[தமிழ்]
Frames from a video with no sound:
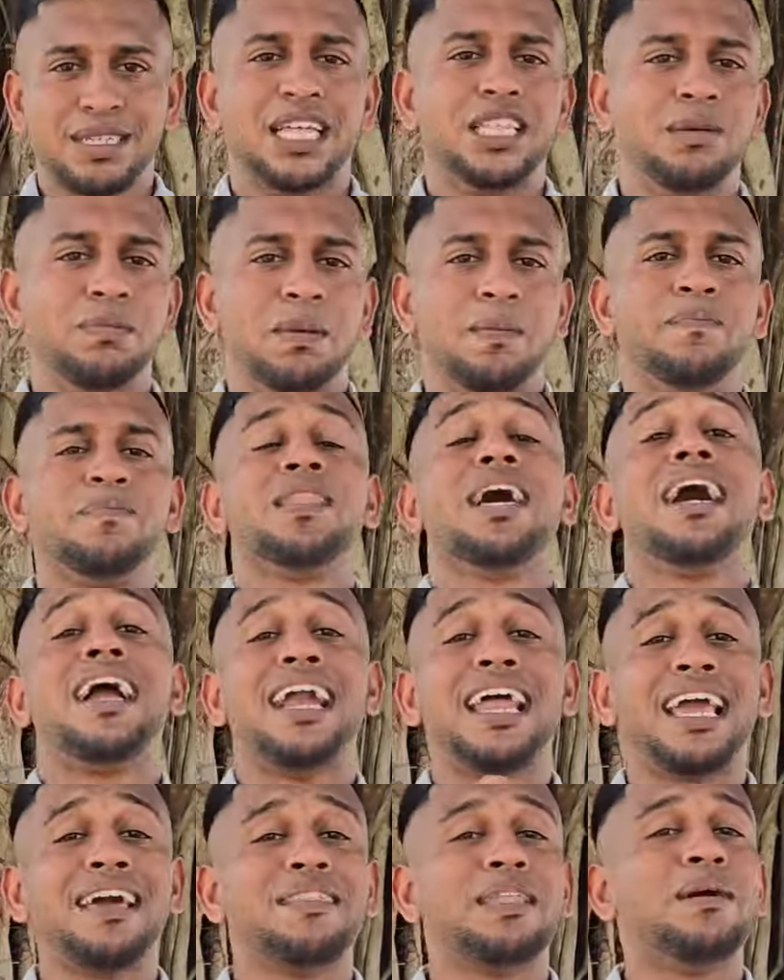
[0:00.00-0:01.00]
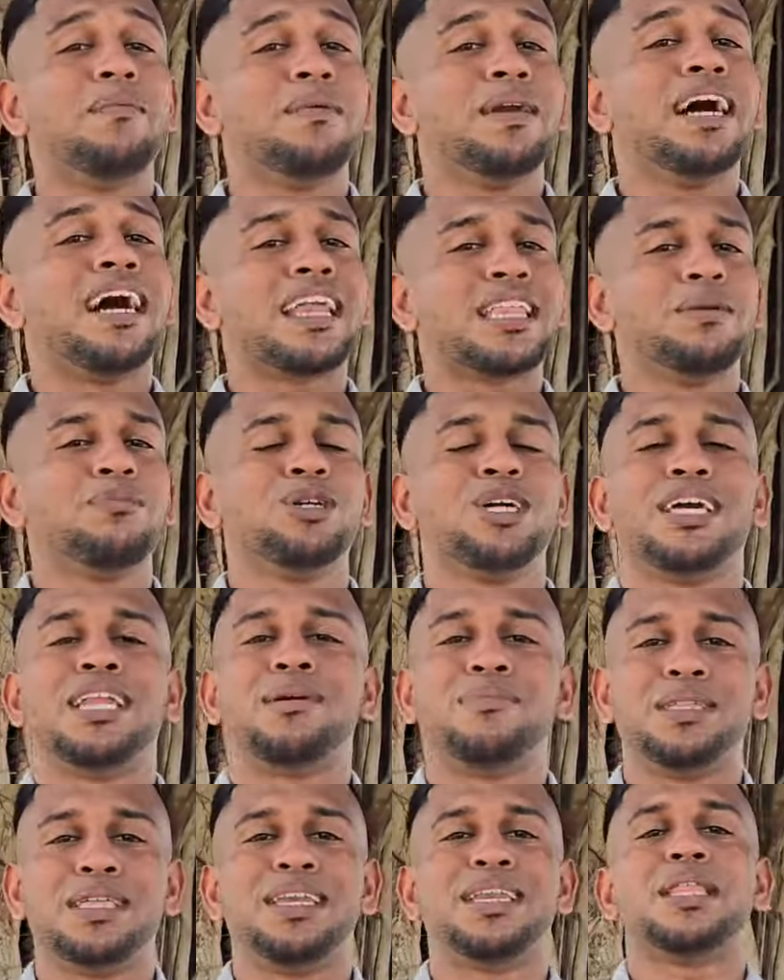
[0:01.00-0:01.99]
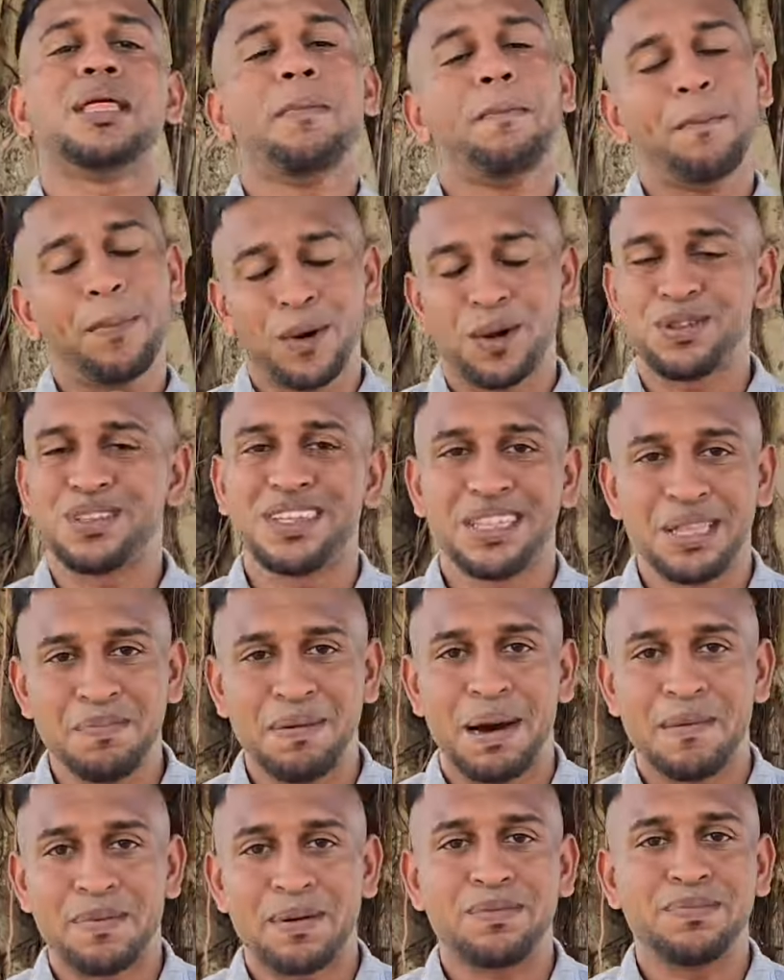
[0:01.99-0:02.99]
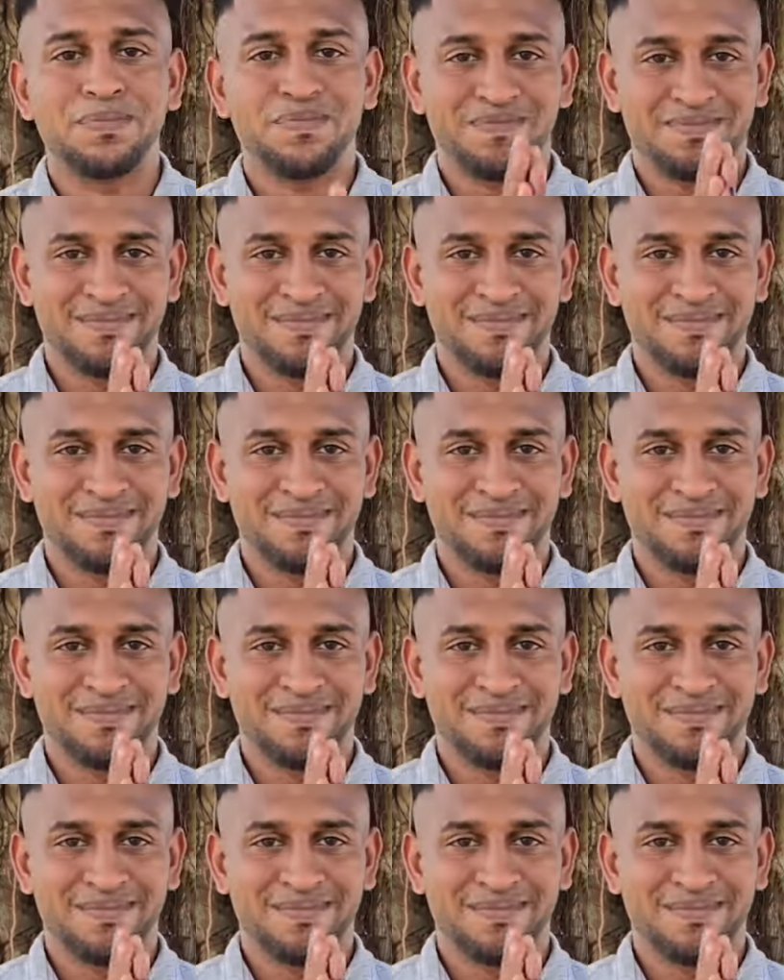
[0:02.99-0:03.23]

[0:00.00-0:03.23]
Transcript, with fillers: சந்திப்போம் நாளைய தினம் யார் அந்த பொது ஜனாதிபதி பொறுத்து வந்து பார்ப்போம்